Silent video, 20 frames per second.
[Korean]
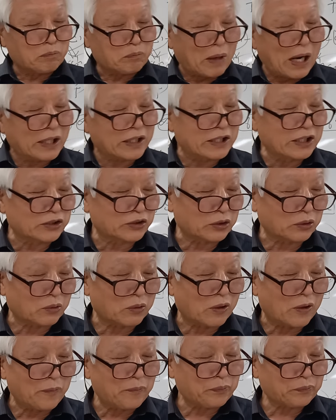밝힐 수
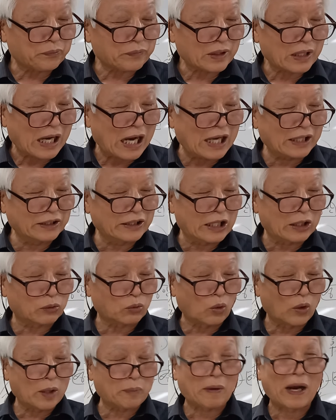있고 하늘의
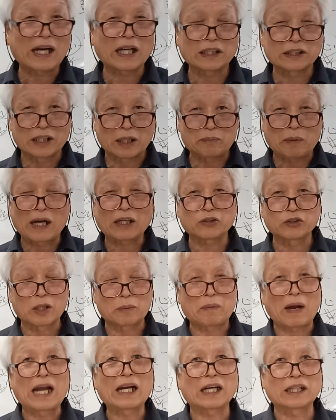도에 밝아지는 거,
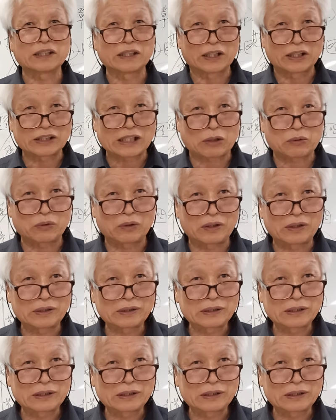밝아지는 거 자꾸.